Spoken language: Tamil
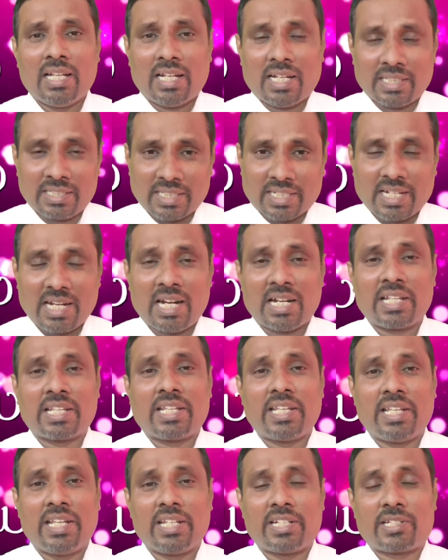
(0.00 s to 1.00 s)
அந்த
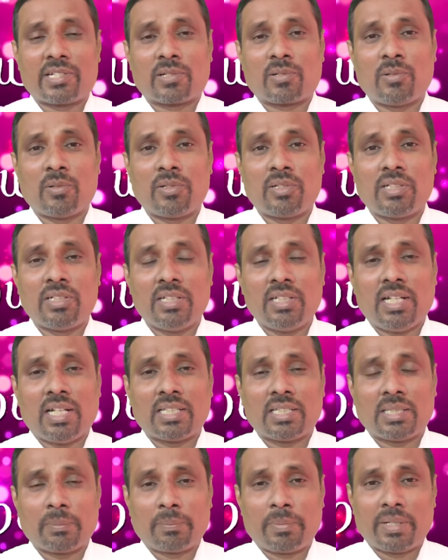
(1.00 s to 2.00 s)
காணிக்கை ஏற்றுக்கொண்டு
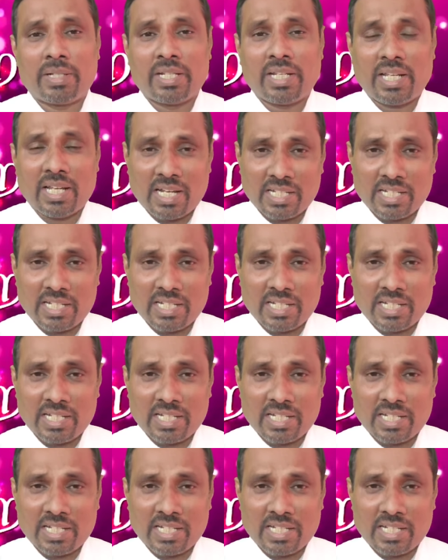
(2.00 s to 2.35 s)
அந்த பெண்ணை